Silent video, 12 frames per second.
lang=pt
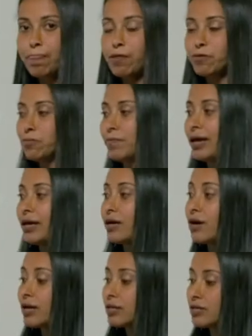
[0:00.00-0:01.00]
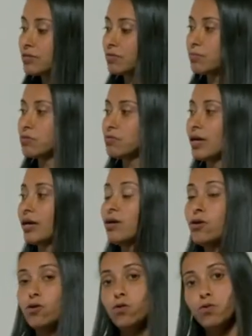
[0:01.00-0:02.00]
Tudo bem? Agora nós vamos ver
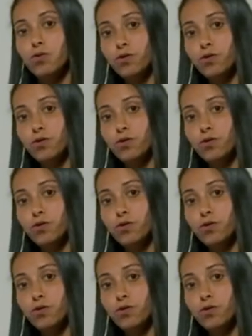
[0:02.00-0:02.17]
o